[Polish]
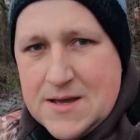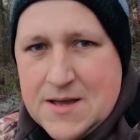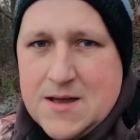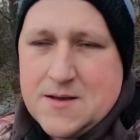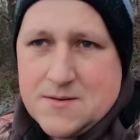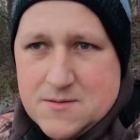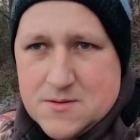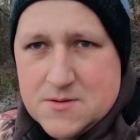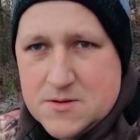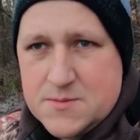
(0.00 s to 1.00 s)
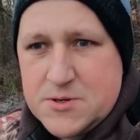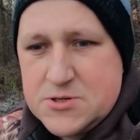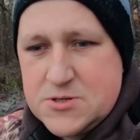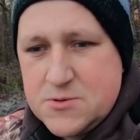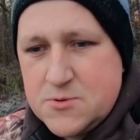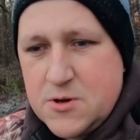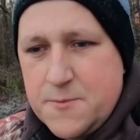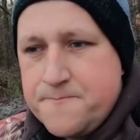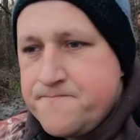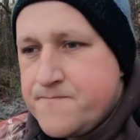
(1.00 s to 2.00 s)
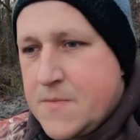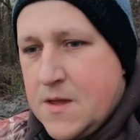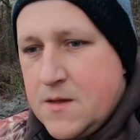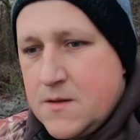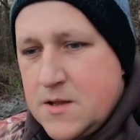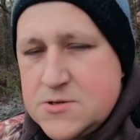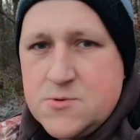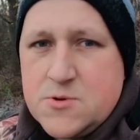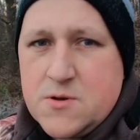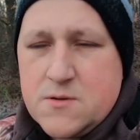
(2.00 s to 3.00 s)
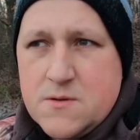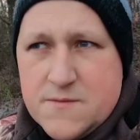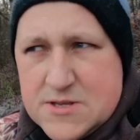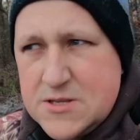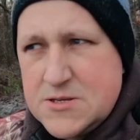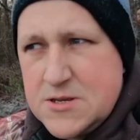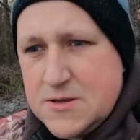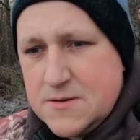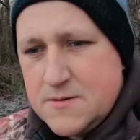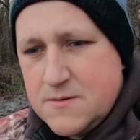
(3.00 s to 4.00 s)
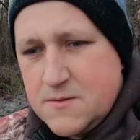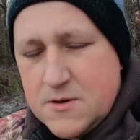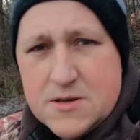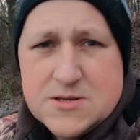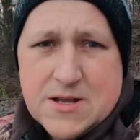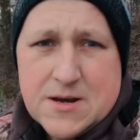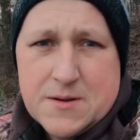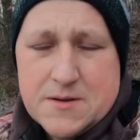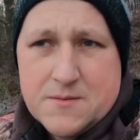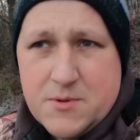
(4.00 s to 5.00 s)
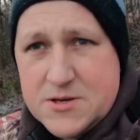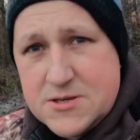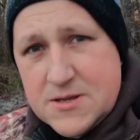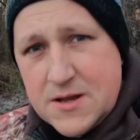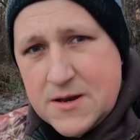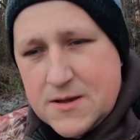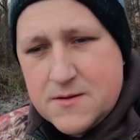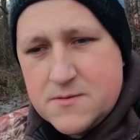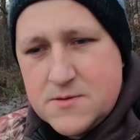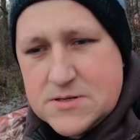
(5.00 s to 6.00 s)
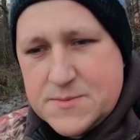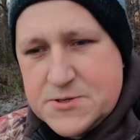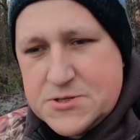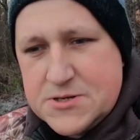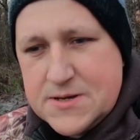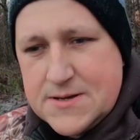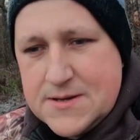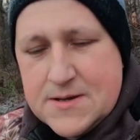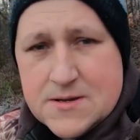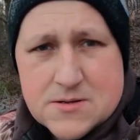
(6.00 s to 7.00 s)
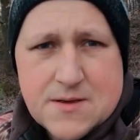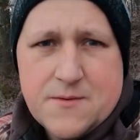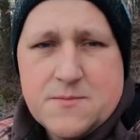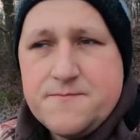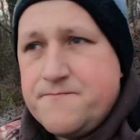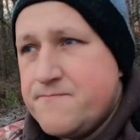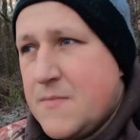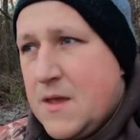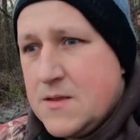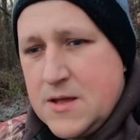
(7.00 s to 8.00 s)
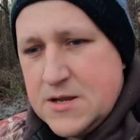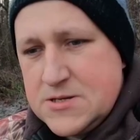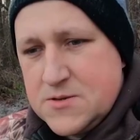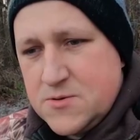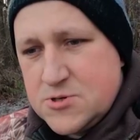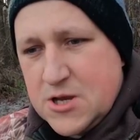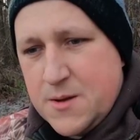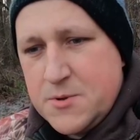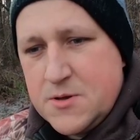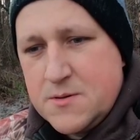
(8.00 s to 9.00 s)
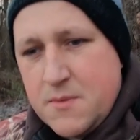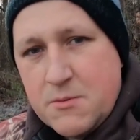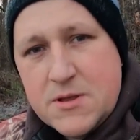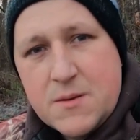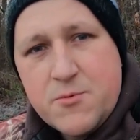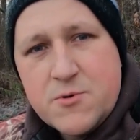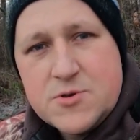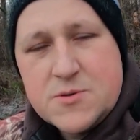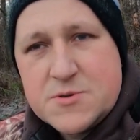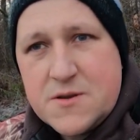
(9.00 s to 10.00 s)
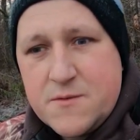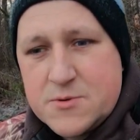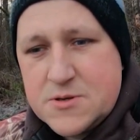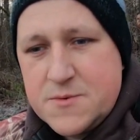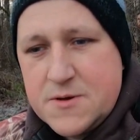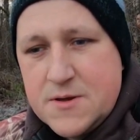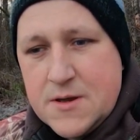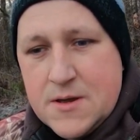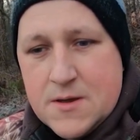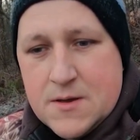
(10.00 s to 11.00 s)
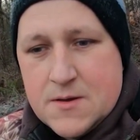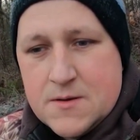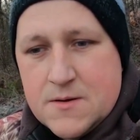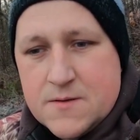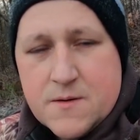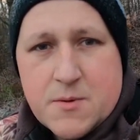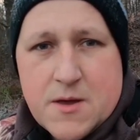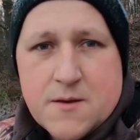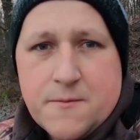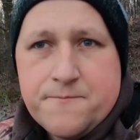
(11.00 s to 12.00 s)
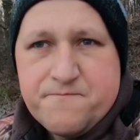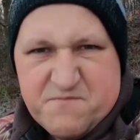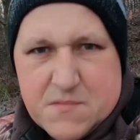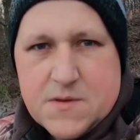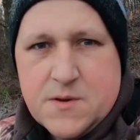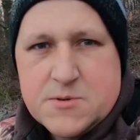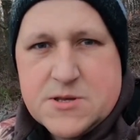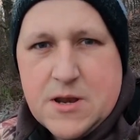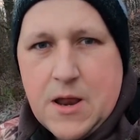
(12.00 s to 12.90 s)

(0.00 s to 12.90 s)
A, to zobaczycie jutro. Znaczy jutro, no wy za tydzień, o ile się nagra, bo jak się nie nagra, nie zobaczycie. No nie wiem. Na razie to czekamy, mamy teraz pół godziny przerwy, możemy e, sobie zrobić